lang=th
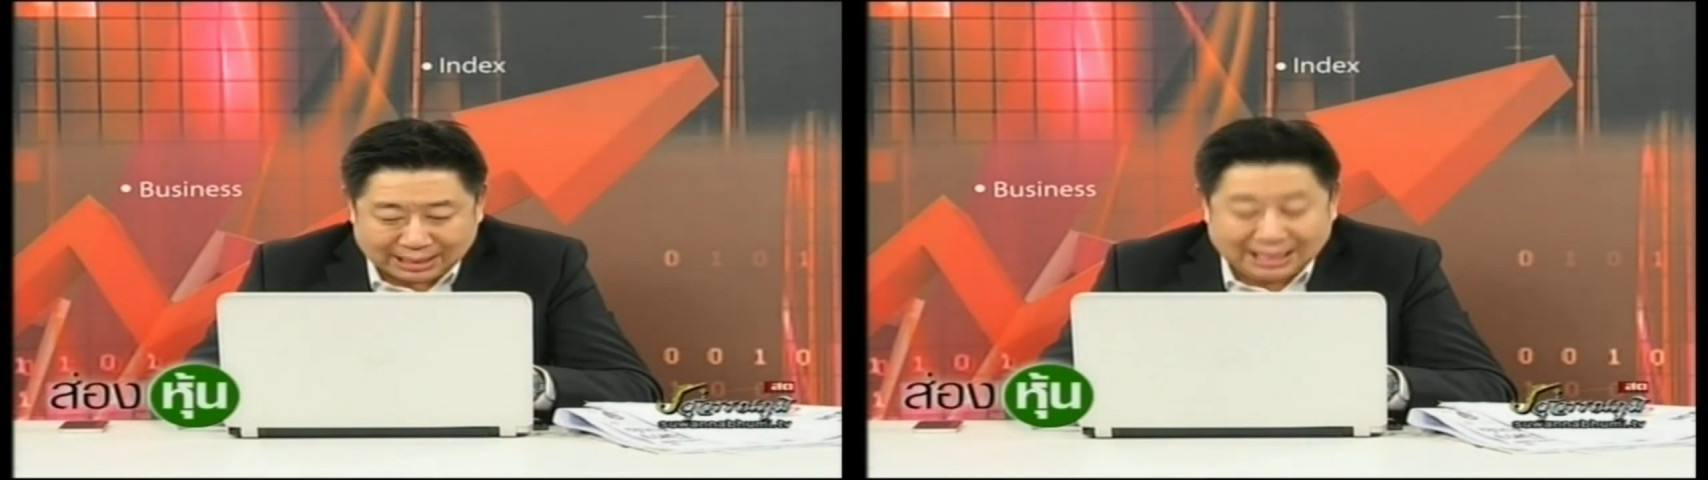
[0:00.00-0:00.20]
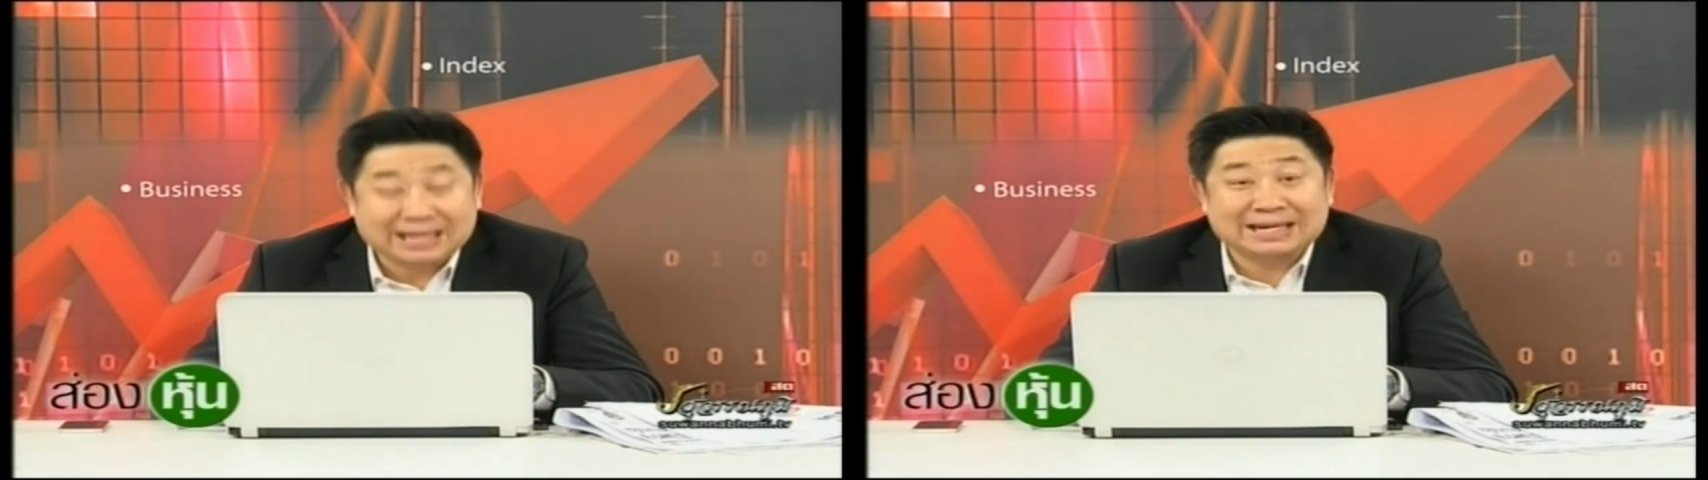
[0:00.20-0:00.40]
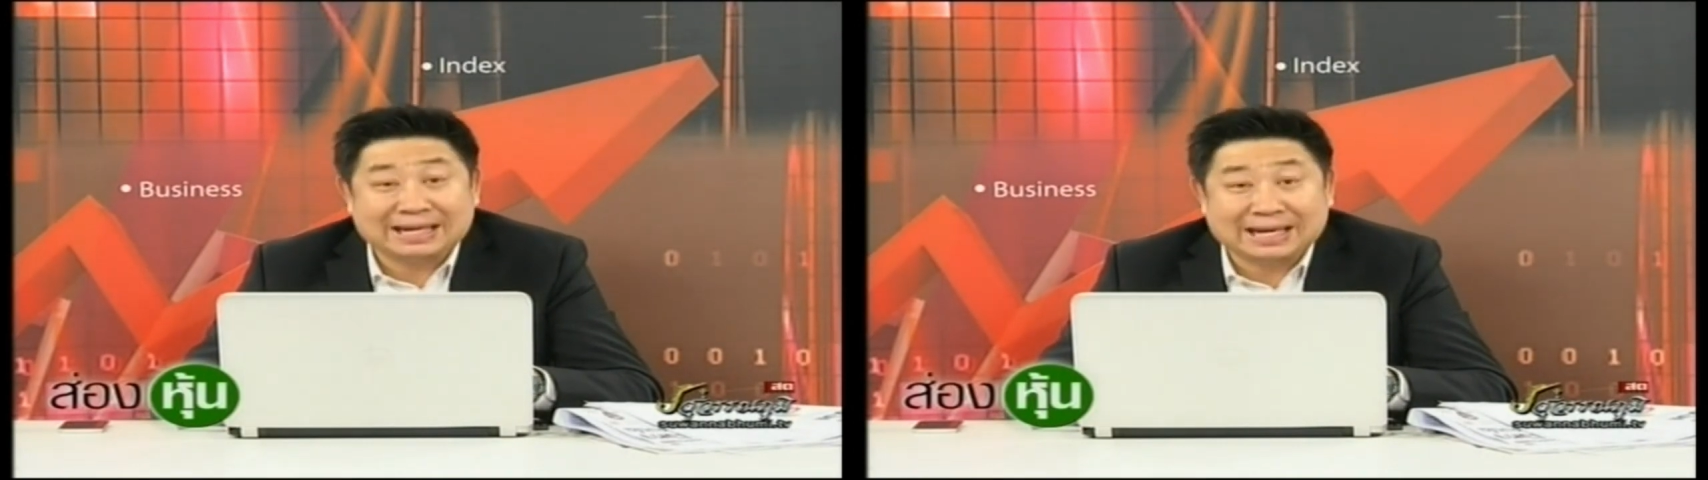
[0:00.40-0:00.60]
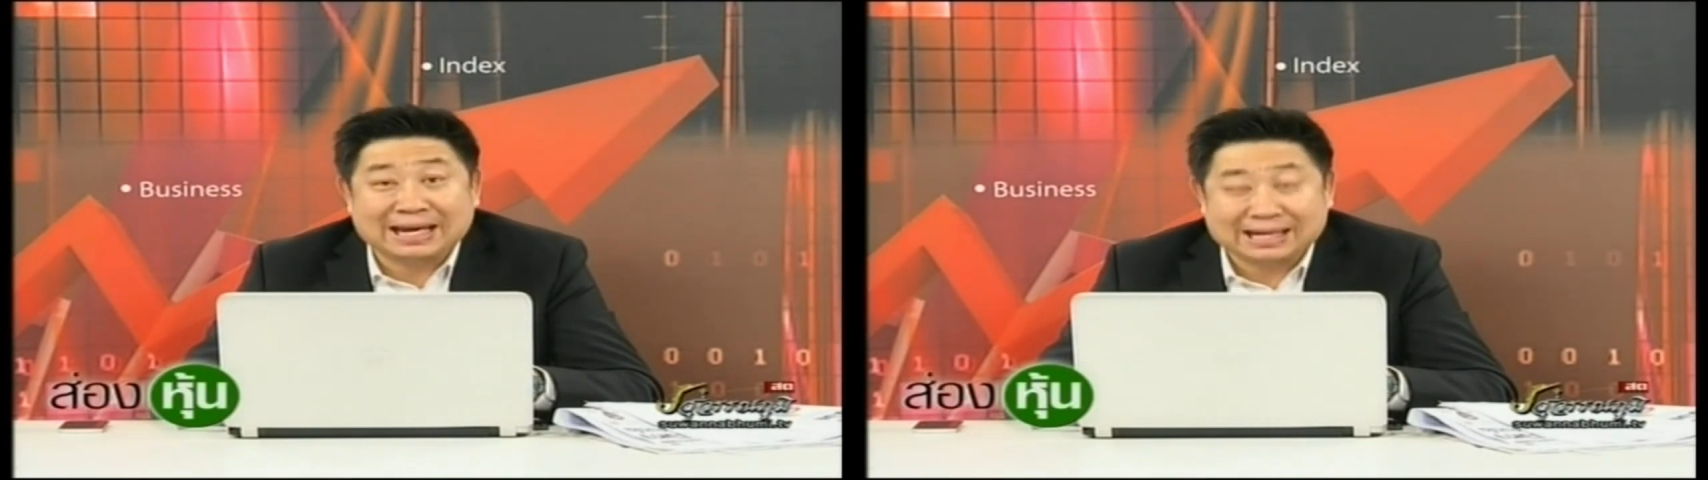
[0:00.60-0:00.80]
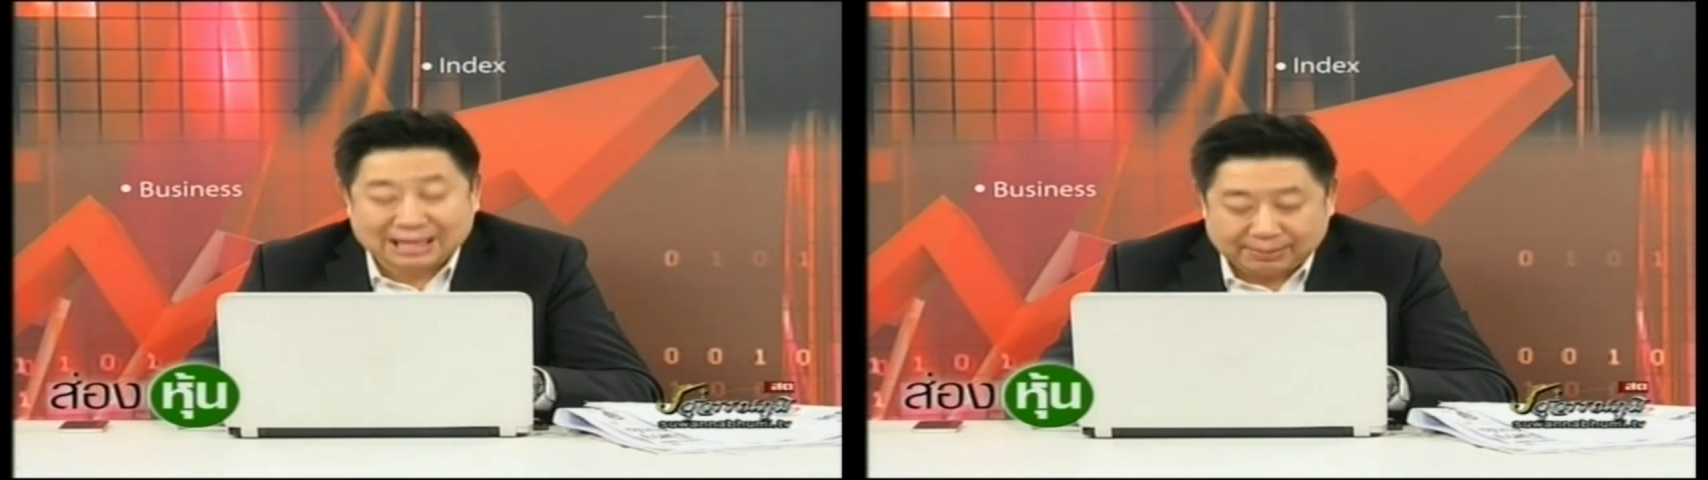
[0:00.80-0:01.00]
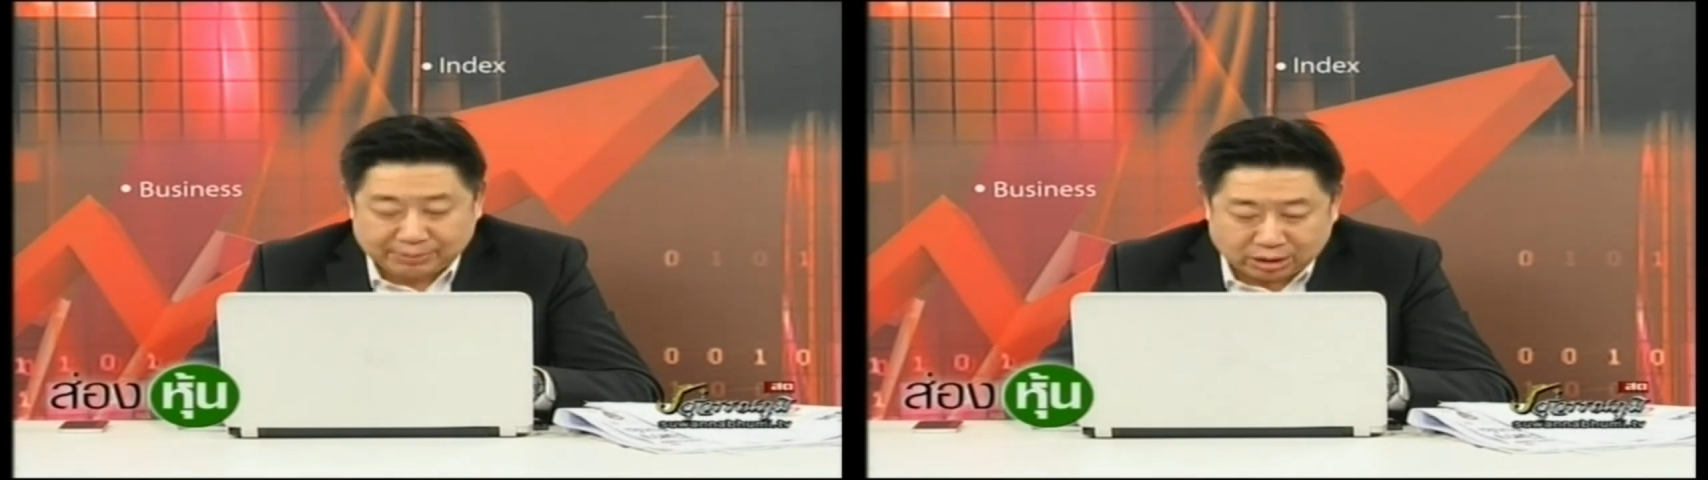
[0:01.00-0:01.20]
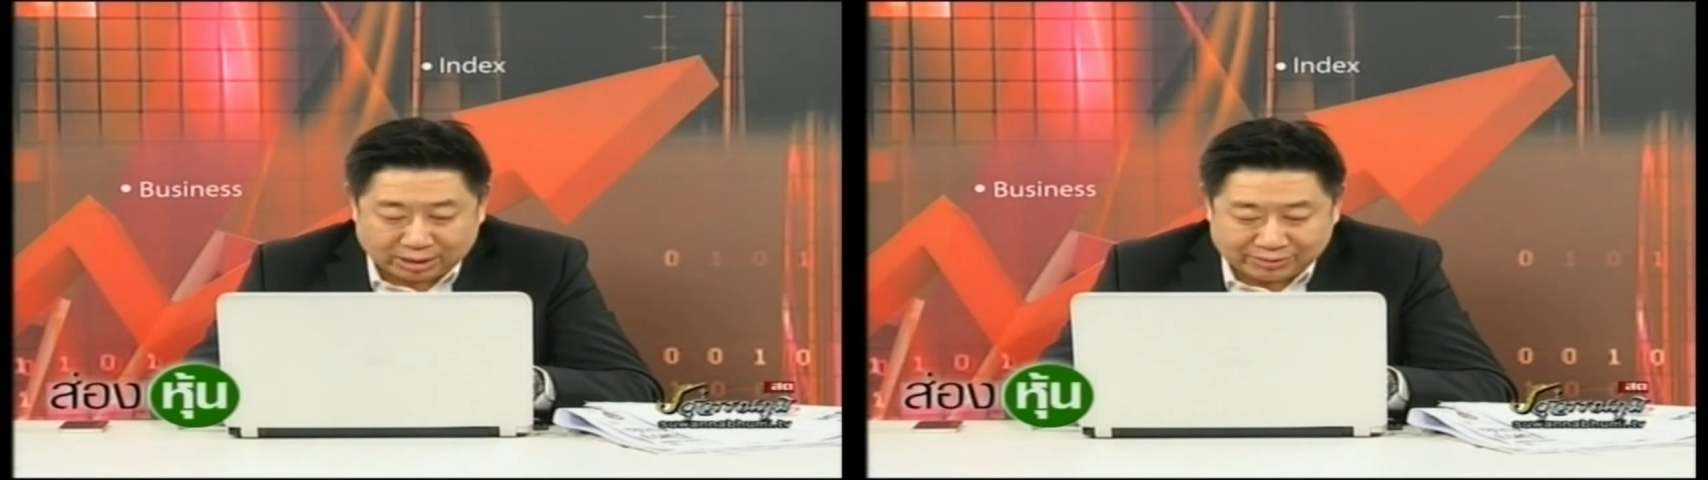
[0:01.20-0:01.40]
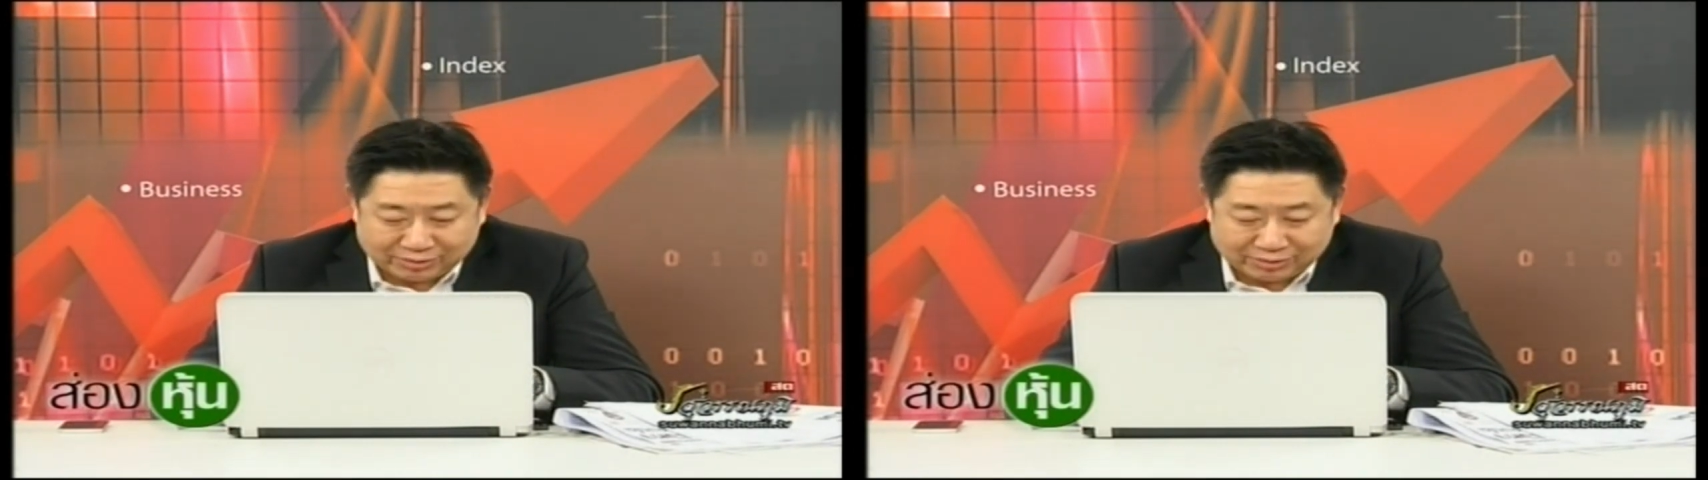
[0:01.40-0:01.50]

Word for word: เอ อี เค นะครับแล้วก็